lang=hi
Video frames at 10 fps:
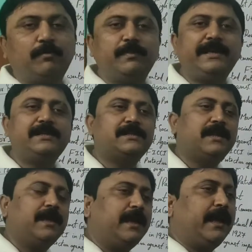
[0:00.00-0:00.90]
group means
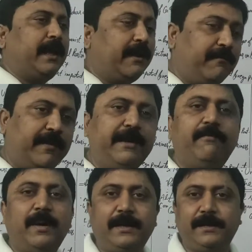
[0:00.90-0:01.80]

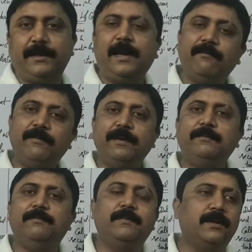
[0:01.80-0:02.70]
everybody every
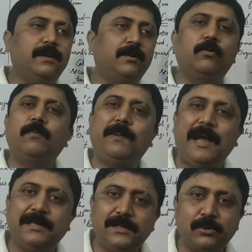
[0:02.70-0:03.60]
uh, group
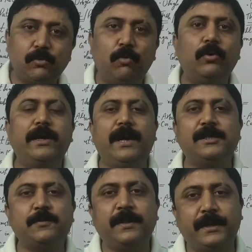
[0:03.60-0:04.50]
has its own
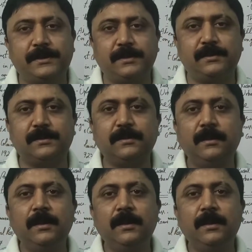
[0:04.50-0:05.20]
aspirations